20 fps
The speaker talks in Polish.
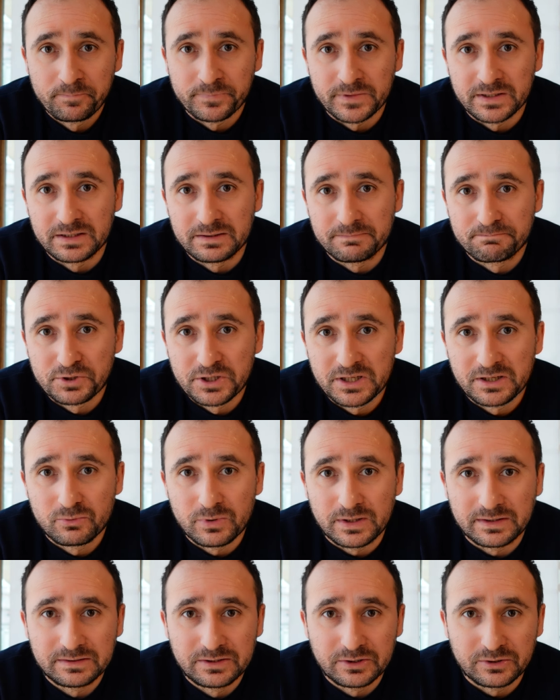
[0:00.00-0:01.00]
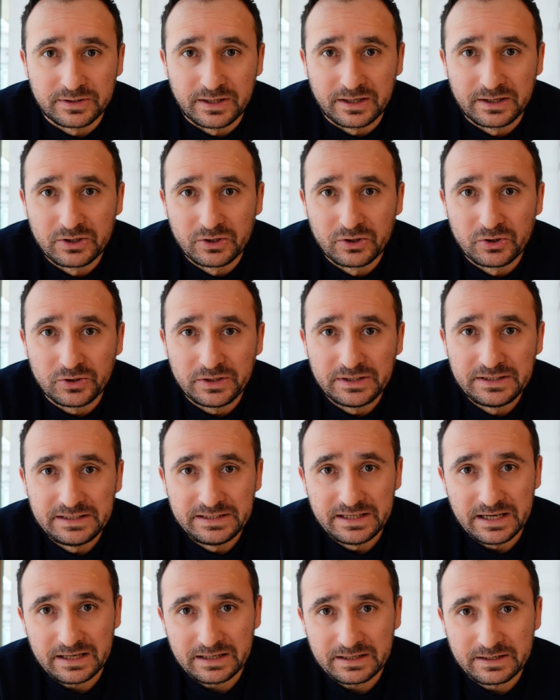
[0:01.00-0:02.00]
e, przykład do tego,
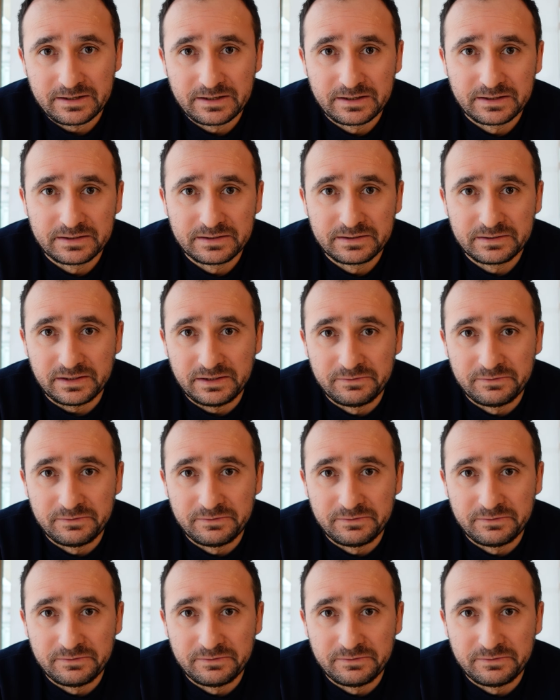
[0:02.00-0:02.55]
jak e,